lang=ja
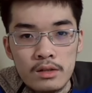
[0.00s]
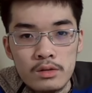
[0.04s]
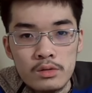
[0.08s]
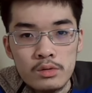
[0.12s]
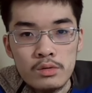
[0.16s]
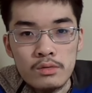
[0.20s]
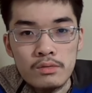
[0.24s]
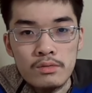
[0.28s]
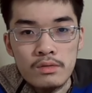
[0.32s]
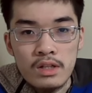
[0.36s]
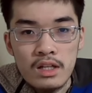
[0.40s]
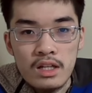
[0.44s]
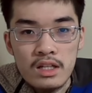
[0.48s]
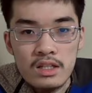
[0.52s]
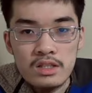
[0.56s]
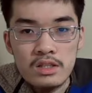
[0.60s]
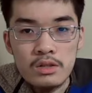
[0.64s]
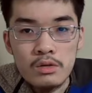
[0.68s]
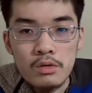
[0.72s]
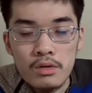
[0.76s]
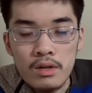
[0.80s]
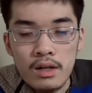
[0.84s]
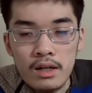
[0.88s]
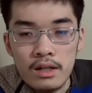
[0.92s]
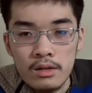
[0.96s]
そういうふうに臨時
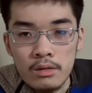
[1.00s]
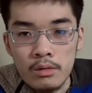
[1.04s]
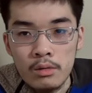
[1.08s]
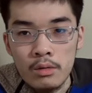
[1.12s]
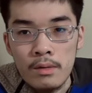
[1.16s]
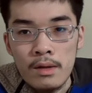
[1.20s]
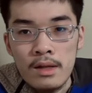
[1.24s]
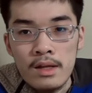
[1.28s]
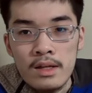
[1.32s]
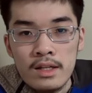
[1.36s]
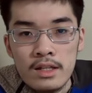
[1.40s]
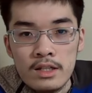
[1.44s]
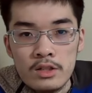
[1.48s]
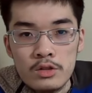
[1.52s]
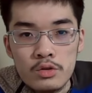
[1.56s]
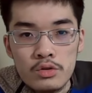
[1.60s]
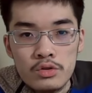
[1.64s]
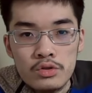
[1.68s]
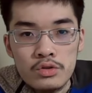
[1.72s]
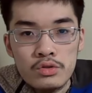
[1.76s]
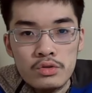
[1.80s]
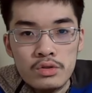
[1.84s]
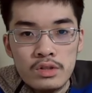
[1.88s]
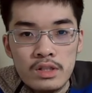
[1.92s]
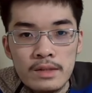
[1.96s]
国会の召
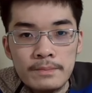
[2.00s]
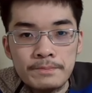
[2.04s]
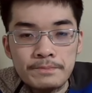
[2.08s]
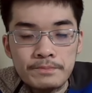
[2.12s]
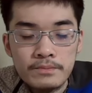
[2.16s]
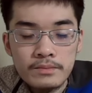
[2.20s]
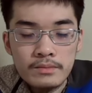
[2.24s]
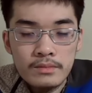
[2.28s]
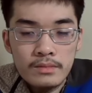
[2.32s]
集に